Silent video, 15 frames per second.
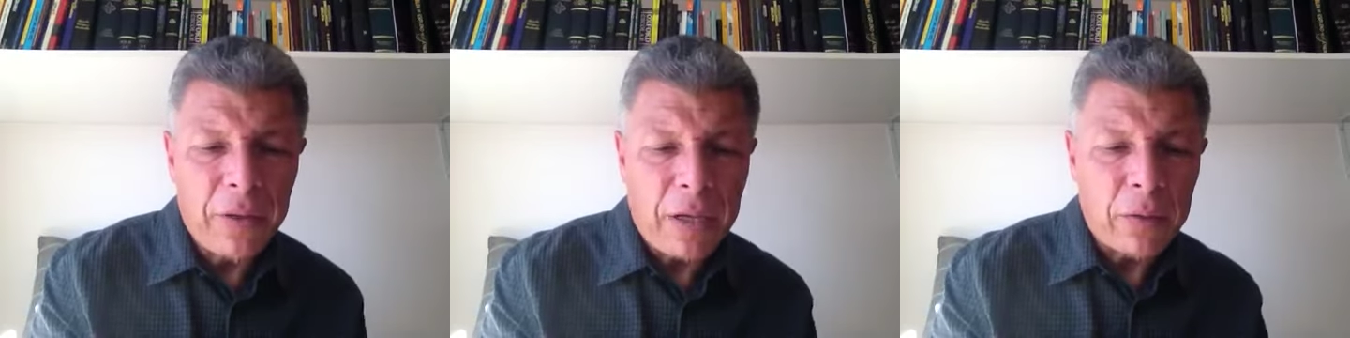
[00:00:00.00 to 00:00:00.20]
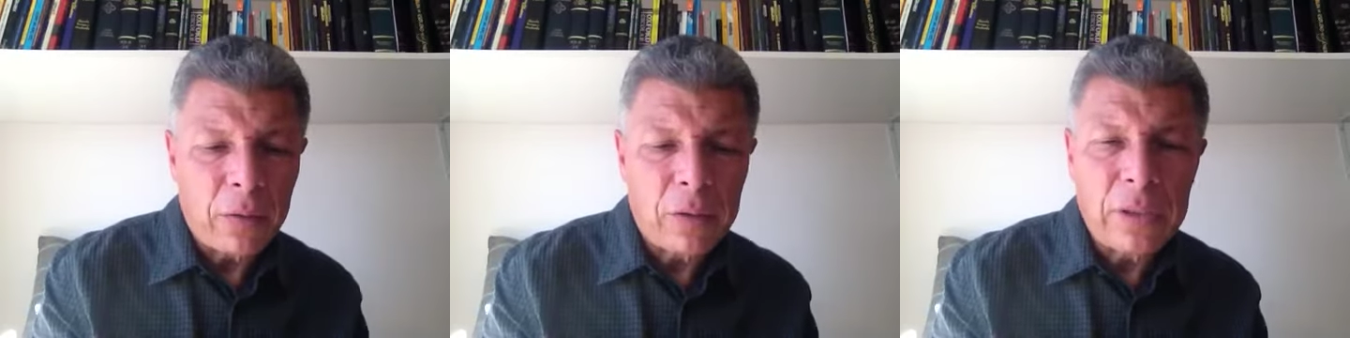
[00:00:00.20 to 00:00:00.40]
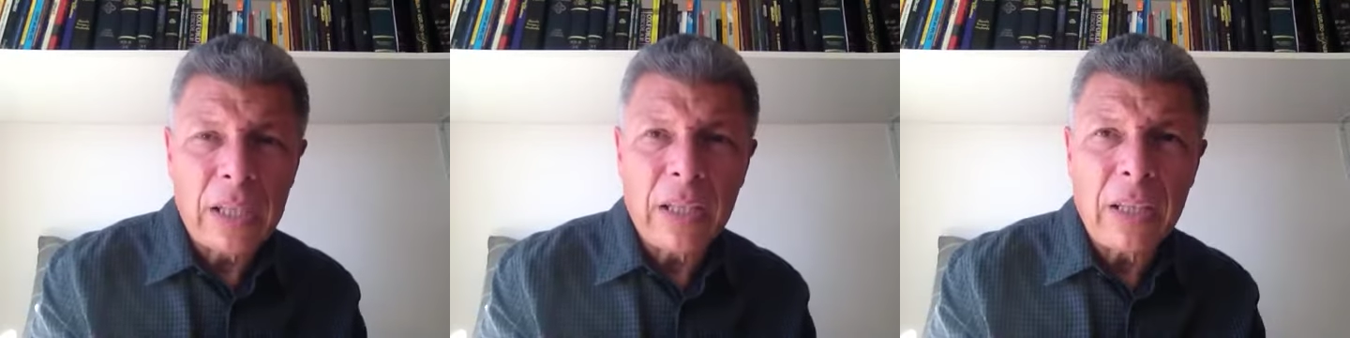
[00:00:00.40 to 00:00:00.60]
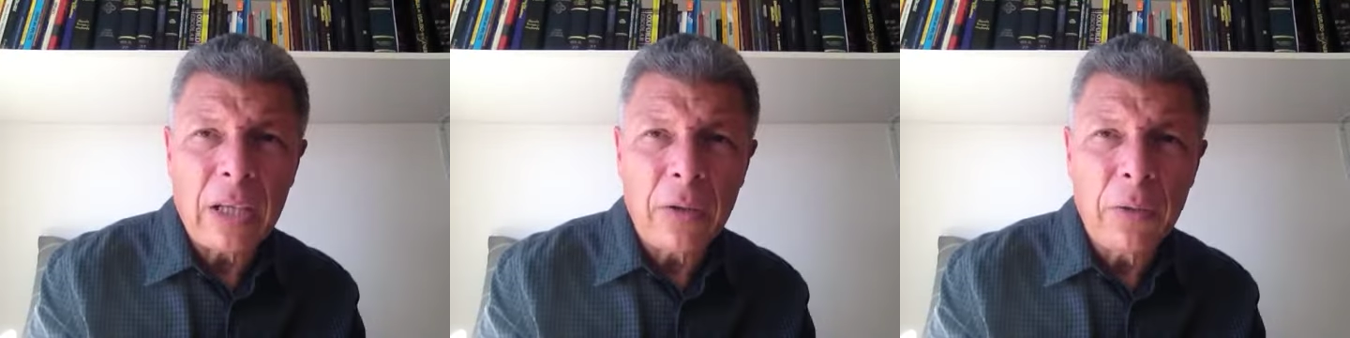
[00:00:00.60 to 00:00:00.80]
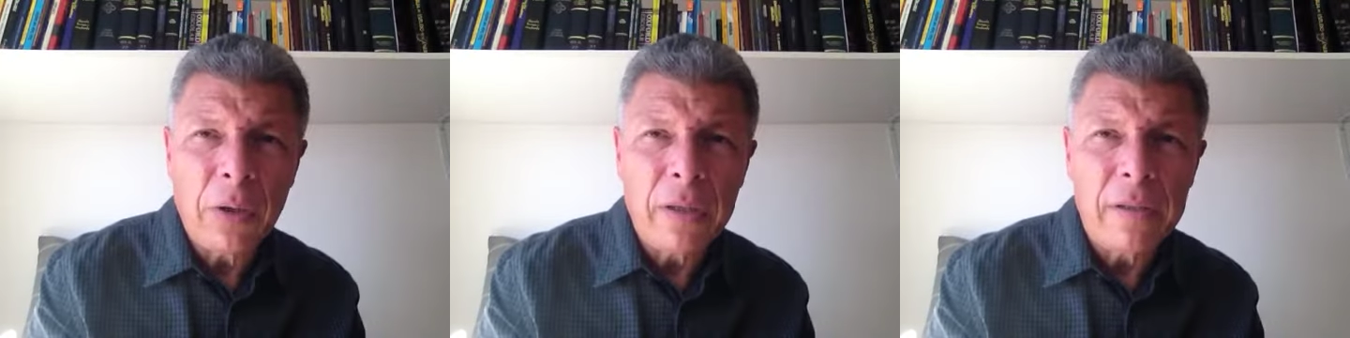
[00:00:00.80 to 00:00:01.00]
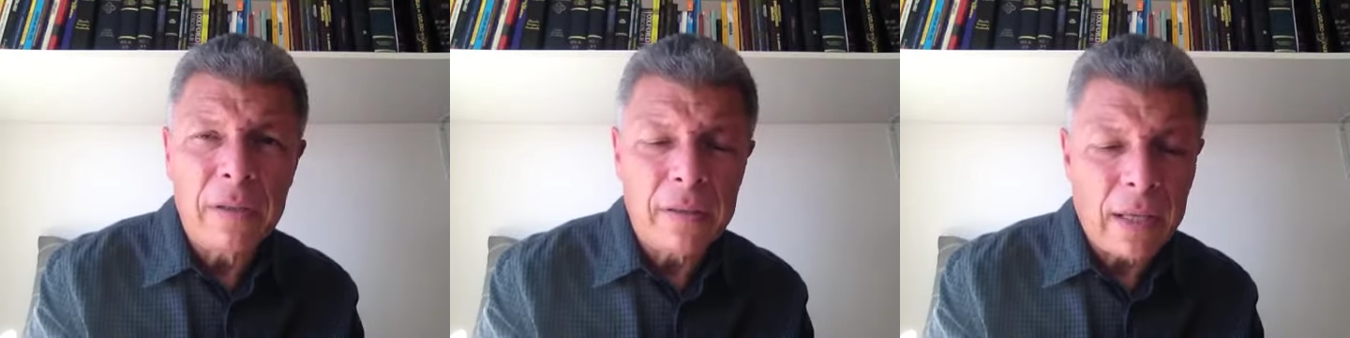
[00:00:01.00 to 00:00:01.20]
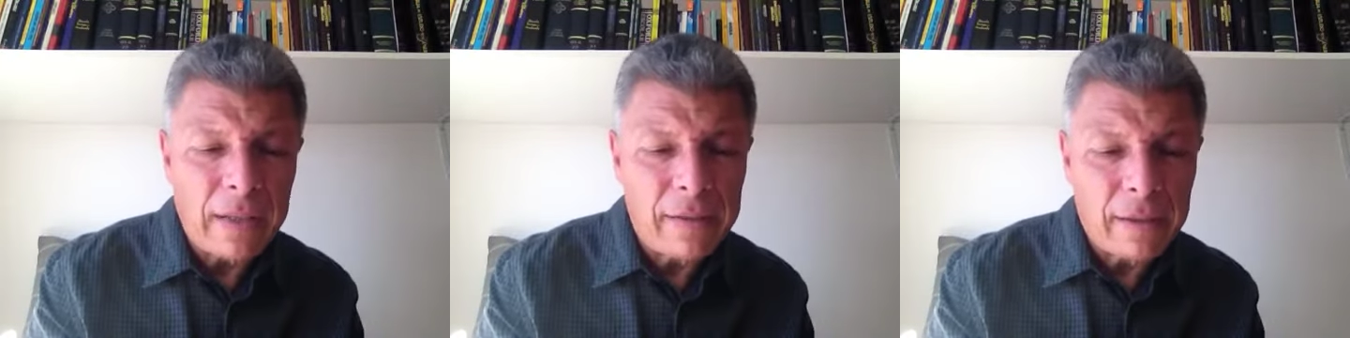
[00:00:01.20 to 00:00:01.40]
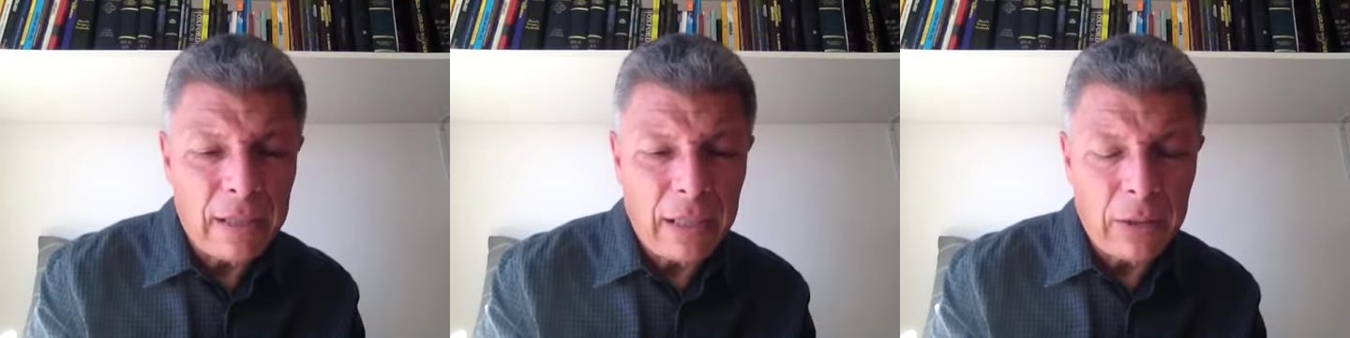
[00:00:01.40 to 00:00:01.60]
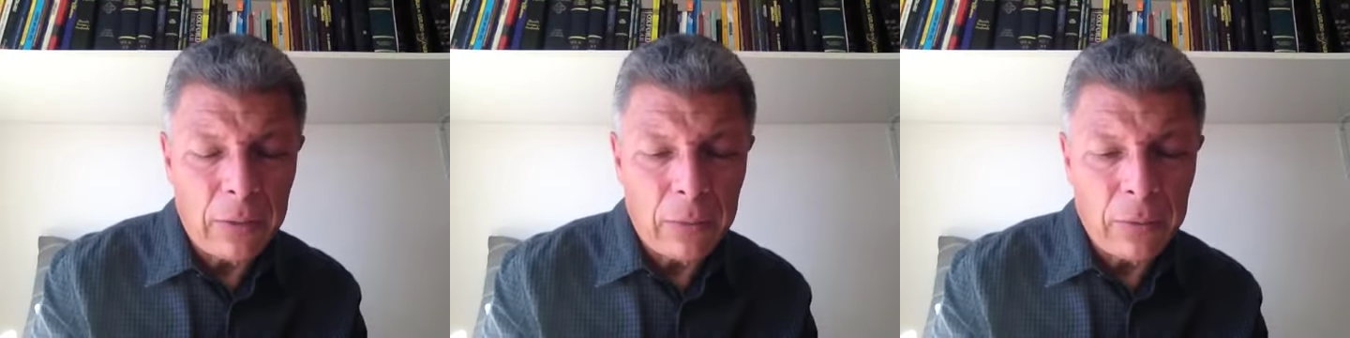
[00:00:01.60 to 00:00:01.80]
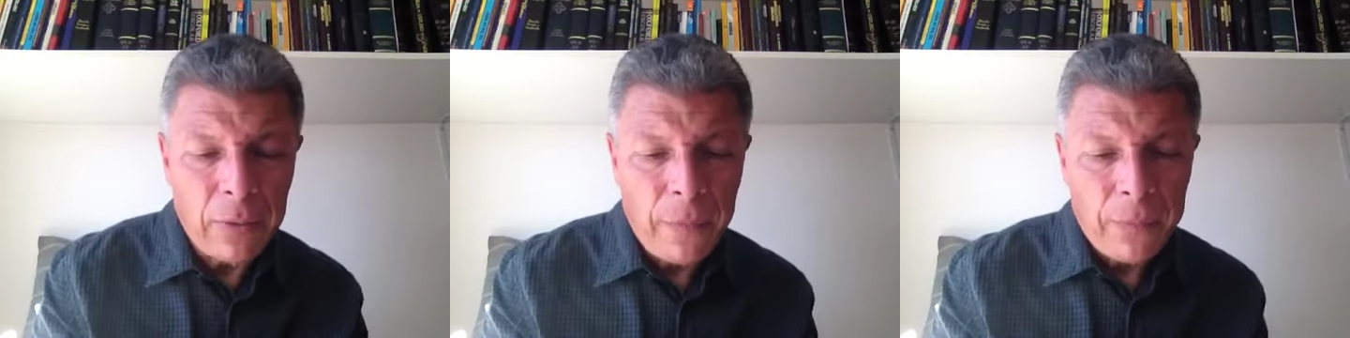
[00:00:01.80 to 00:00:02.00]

verso 32 está escrito: